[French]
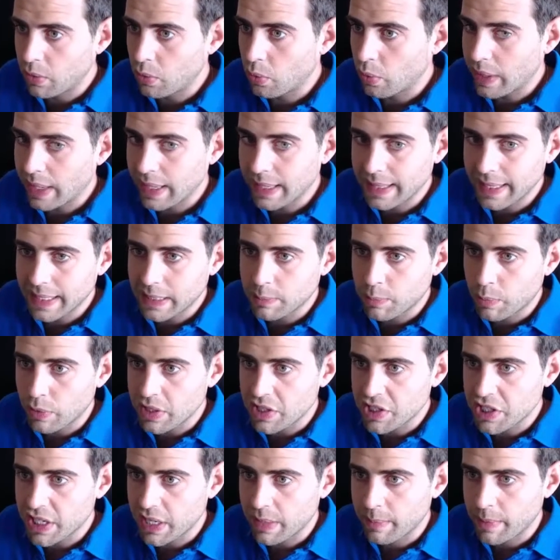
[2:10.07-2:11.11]
donc
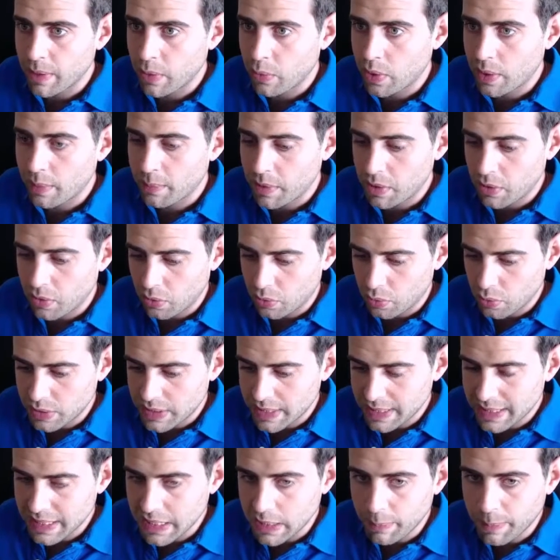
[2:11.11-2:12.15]
index.html, on l'a mis dans le
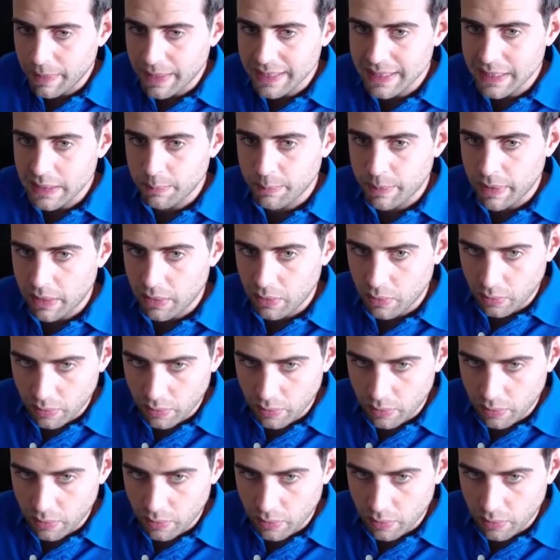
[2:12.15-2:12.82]
dossier site principal.